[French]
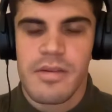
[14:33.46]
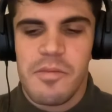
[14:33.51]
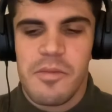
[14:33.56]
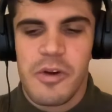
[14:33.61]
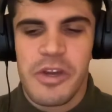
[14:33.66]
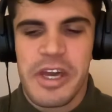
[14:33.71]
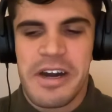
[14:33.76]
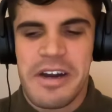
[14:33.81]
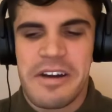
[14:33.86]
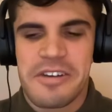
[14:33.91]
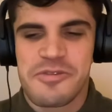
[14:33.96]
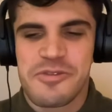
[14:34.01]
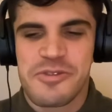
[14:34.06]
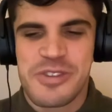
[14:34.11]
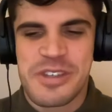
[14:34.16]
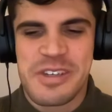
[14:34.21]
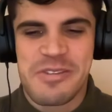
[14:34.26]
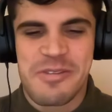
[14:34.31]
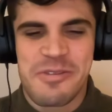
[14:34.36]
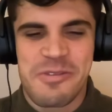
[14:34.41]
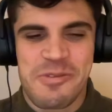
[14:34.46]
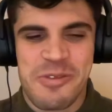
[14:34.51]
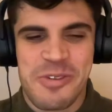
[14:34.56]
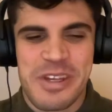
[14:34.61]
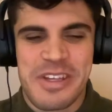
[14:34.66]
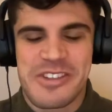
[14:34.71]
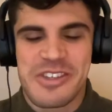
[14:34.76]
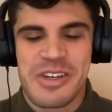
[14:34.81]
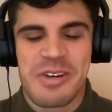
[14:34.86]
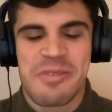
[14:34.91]
bon il y a un sujet dont on
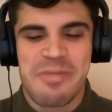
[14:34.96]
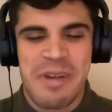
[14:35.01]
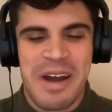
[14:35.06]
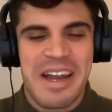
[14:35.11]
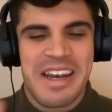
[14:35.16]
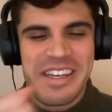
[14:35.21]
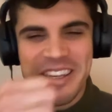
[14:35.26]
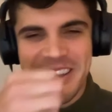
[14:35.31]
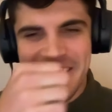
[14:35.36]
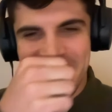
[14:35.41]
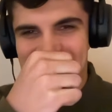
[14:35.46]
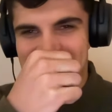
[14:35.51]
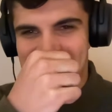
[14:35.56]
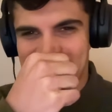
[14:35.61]
a déjà parlé